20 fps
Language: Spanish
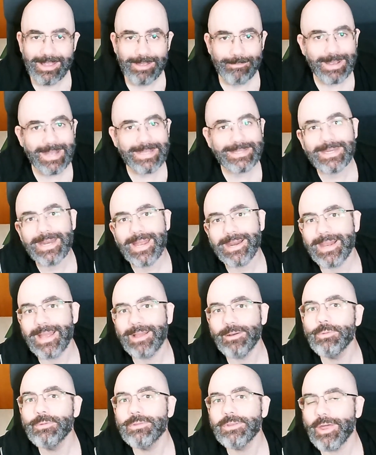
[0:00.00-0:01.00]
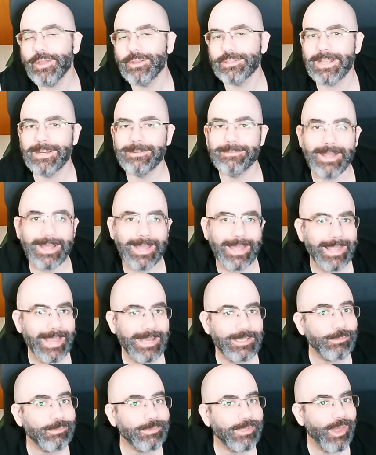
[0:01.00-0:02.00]
para tirar un dado salvaje, que
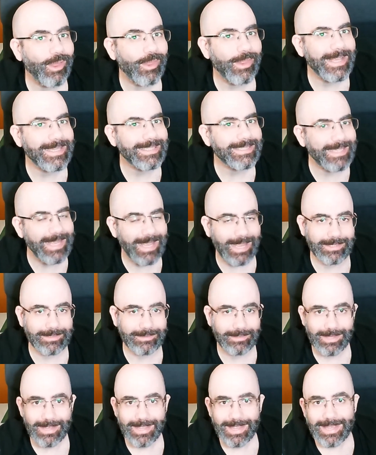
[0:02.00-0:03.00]
es un dado de 6.